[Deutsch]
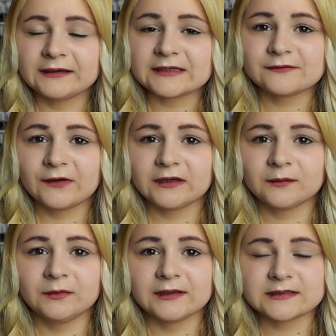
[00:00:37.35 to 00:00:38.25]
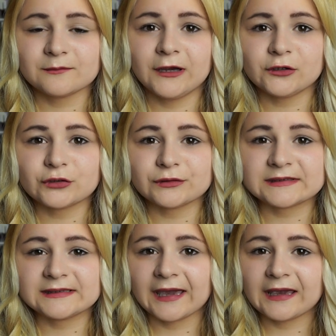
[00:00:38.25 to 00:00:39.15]
Das werde ich mir jetzt im
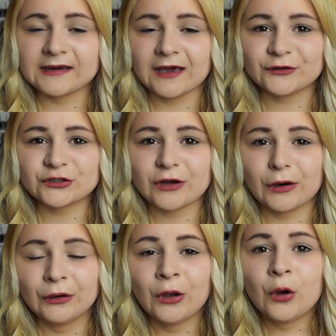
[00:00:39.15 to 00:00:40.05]
Anschluss direkt anschauen.